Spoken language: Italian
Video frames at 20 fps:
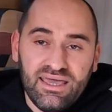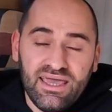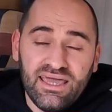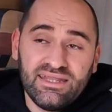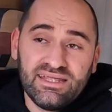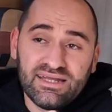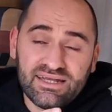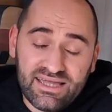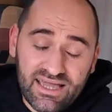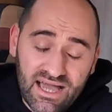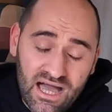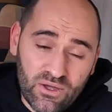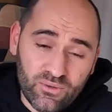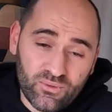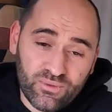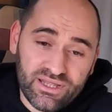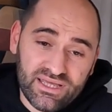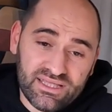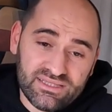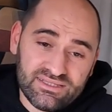e nel
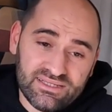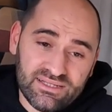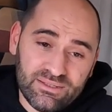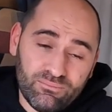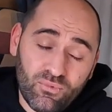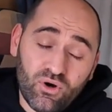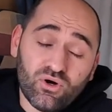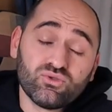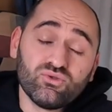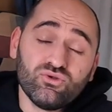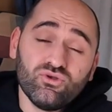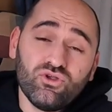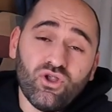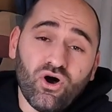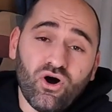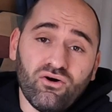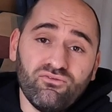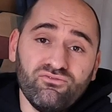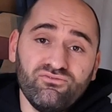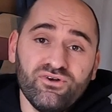canone del modulo
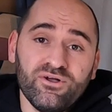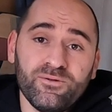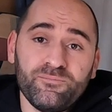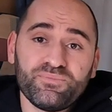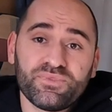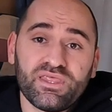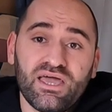Love